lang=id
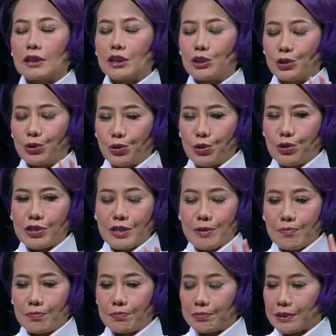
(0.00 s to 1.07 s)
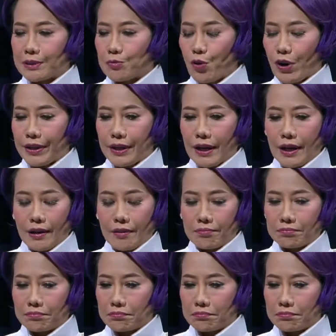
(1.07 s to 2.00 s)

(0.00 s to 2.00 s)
tentu se semuanya